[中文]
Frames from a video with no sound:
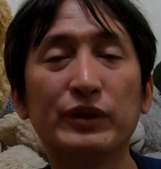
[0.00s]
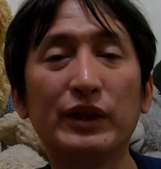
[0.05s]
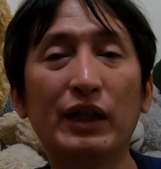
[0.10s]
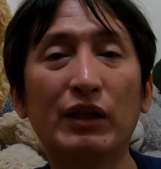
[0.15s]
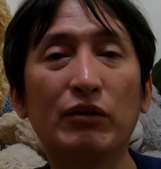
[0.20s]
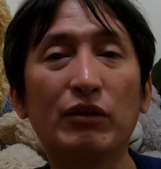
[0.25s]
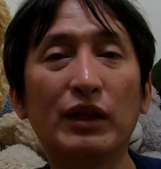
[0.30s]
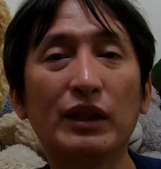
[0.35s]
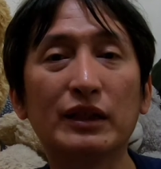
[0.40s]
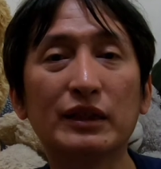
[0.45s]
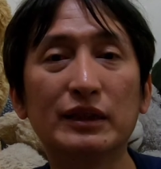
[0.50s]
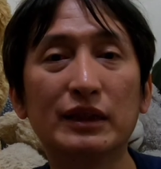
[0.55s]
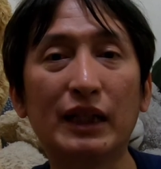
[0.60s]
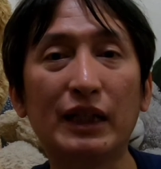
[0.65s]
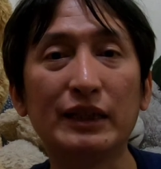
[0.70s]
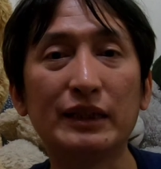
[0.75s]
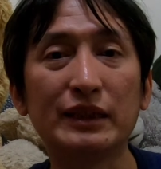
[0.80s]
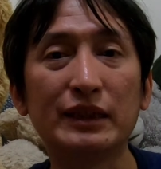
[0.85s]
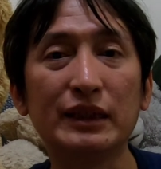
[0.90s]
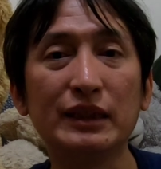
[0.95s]
不要忘了
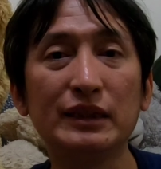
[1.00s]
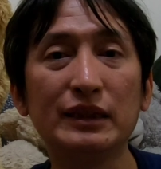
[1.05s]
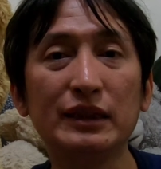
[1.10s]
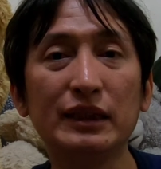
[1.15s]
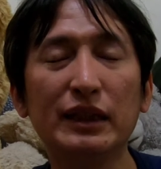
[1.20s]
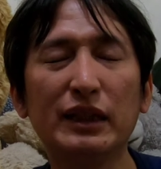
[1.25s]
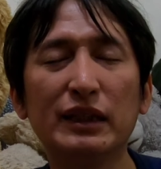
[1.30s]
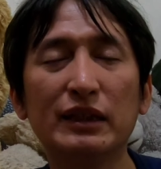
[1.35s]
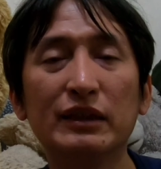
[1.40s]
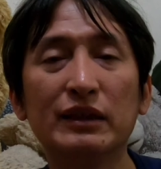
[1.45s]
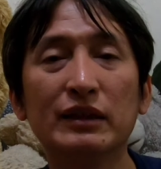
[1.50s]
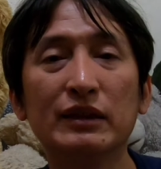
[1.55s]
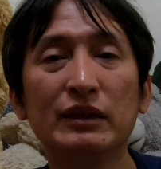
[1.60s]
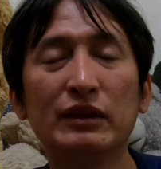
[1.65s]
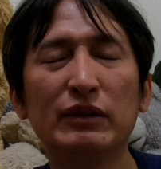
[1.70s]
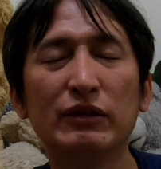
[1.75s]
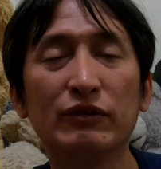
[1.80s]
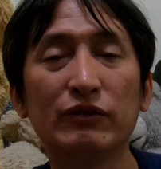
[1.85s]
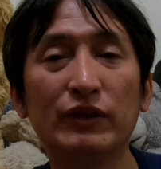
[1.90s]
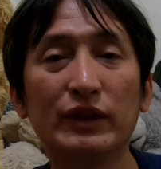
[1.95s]
按订阅、
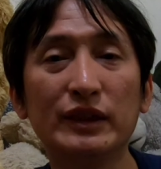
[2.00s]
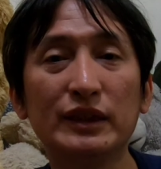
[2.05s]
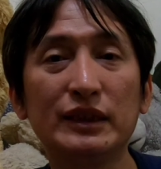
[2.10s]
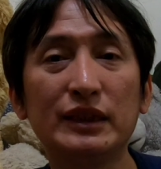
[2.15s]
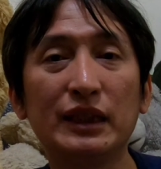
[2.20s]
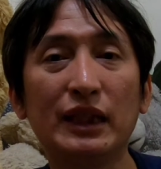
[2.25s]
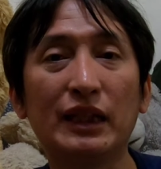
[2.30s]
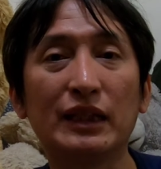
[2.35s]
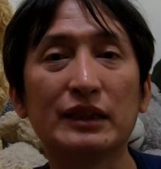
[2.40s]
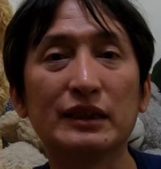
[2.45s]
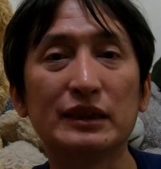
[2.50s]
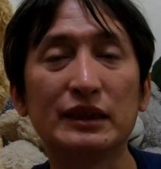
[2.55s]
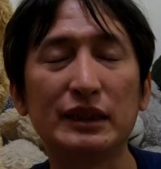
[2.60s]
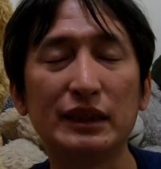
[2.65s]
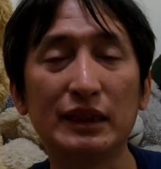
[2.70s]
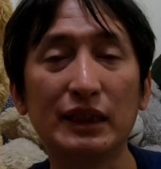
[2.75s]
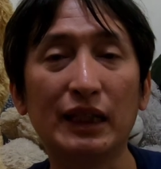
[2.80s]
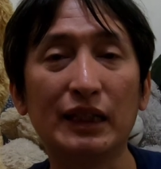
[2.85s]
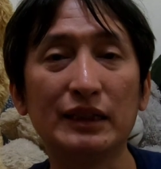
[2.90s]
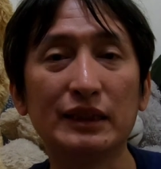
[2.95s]
分享
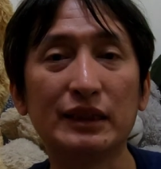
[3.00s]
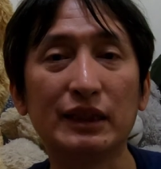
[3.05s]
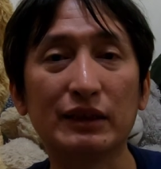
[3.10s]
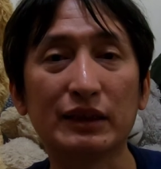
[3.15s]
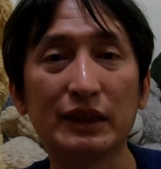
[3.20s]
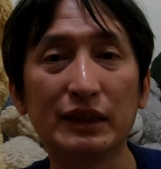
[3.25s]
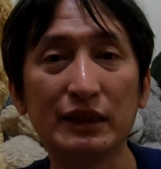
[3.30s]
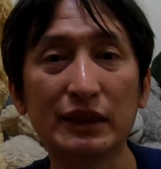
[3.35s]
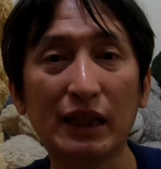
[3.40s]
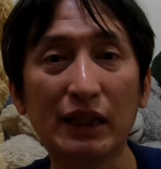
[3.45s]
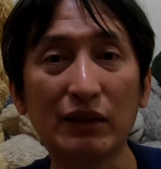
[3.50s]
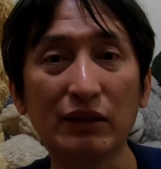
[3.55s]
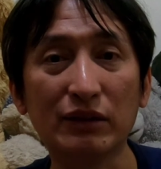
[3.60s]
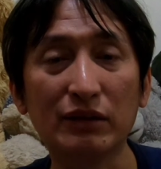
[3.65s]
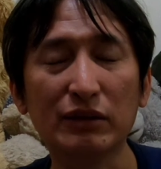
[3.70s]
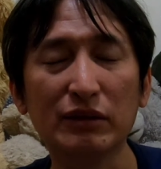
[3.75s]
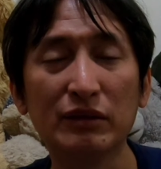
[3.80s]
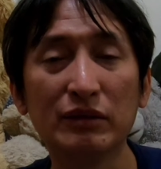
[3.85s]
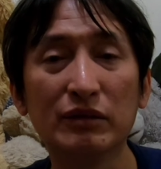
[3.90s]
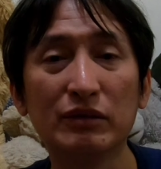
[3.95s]
及按小铃铛
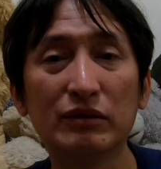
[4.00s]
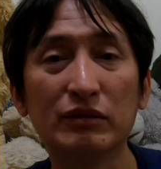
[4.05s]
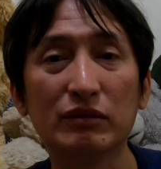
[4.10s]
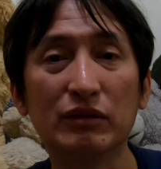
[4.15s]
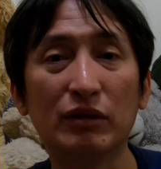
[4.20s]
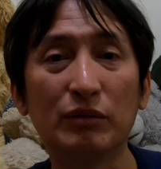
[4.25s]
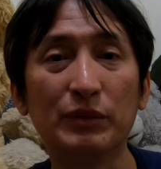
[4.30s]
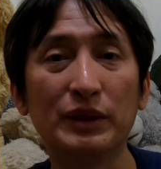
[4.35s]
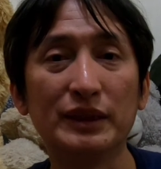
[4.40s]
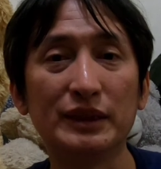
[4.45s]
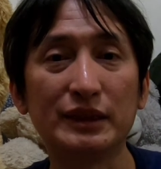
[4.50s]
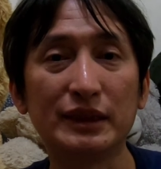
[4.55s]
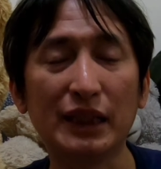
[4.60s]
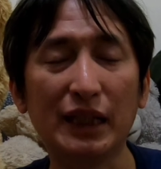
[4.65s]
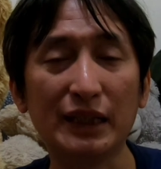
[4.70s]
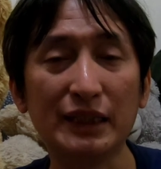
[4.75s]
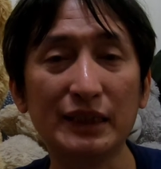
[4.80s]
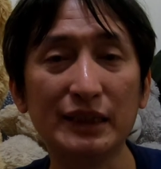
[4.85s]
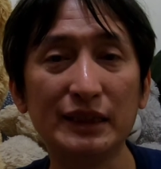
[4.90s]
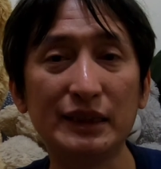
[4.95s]
哦。我们
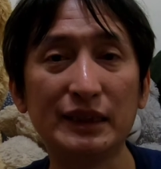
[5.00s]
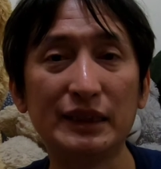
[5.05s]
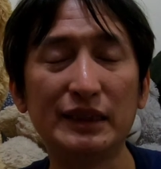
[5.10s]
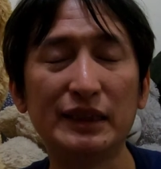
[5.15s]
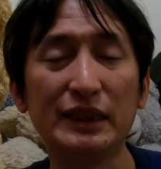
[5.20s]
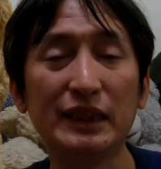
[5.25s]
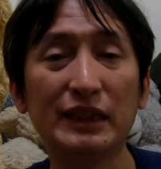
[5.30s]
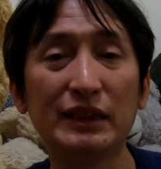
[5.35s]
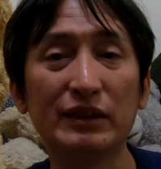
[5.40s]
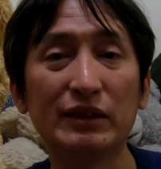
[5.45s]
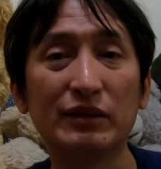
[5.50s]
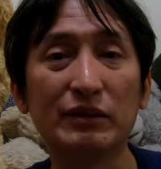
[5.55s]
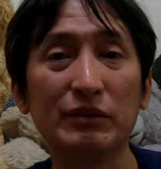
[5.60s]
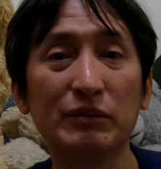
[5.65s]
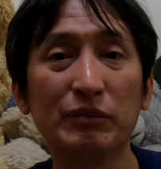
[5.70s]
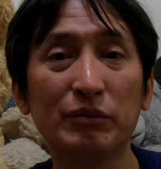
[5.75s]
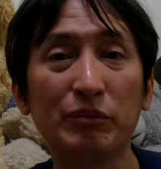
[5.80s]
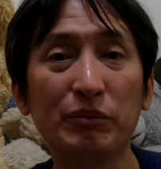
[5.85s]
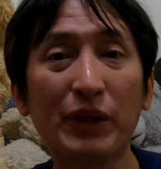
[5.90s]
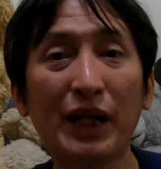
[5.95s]
下一集见喽，
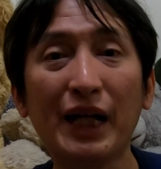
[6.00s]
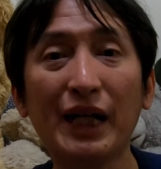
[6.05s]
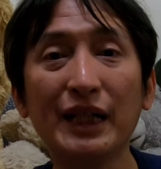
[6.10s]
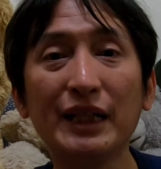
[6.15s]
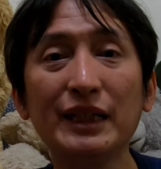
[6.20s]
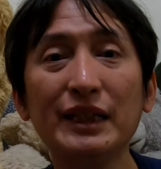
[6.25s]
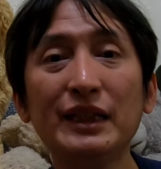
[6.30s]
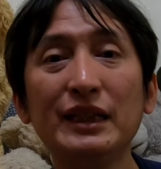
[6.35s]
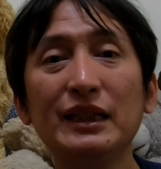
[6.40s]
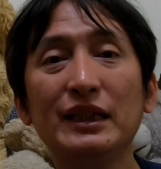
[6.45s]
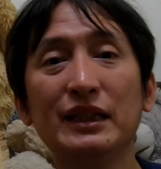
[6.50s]
拜。